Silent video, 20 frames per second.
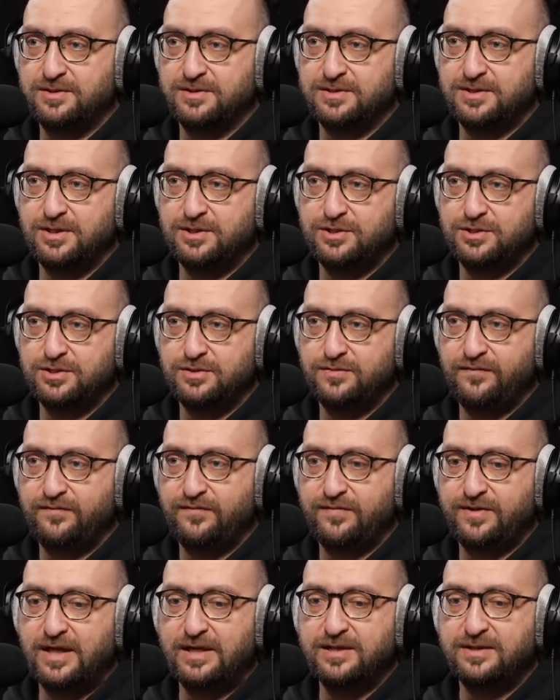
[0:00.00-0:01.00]
To znaczy
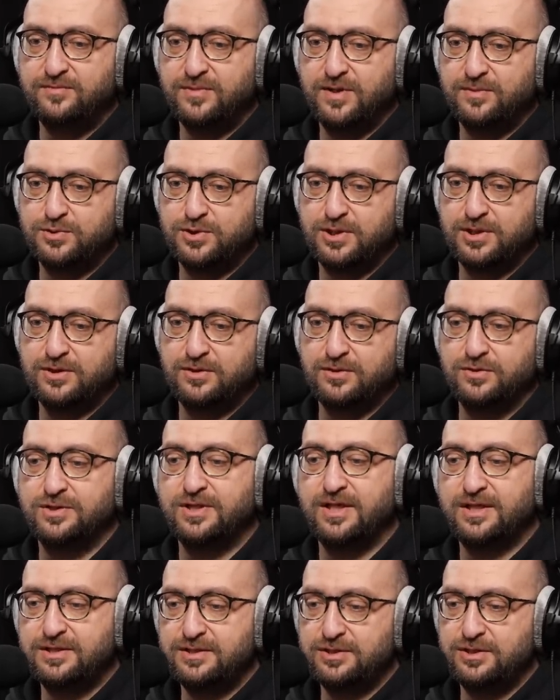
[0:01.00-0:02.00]
w danym na przykład
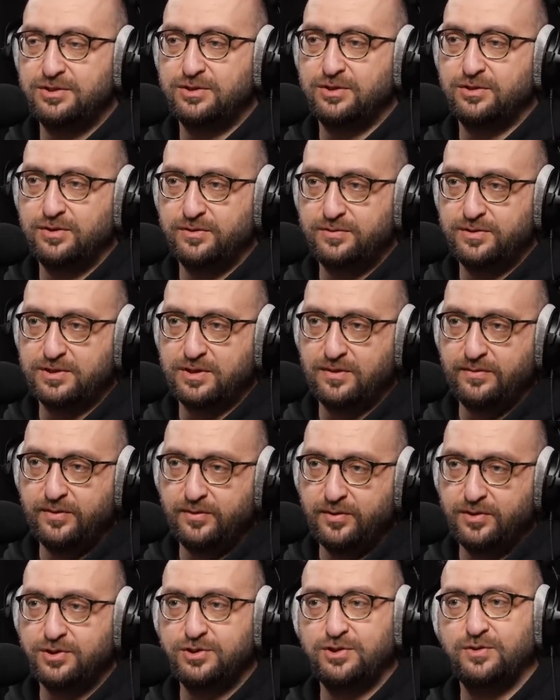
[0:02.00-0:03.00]
kontekście środowiskowym
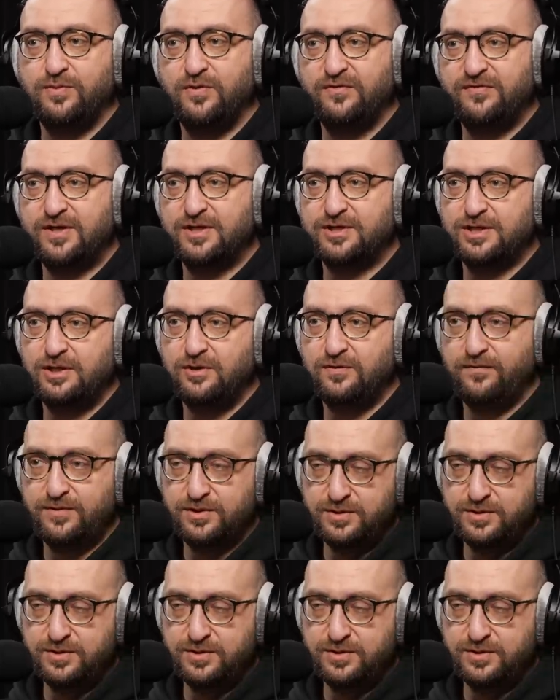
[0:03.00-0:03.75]
one się powtarzają.